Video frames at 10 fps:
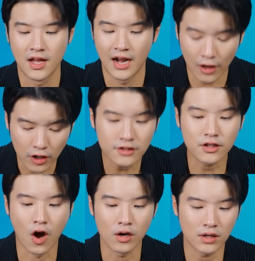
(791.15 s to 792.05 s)
และข้อที่
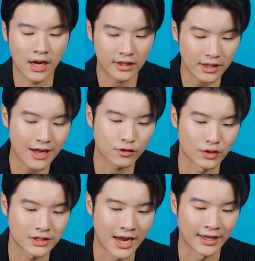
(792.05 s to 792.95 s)
2อันนี้ก็น่าสน
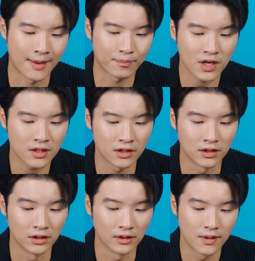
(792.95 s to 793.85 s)
ใจครับก็คือ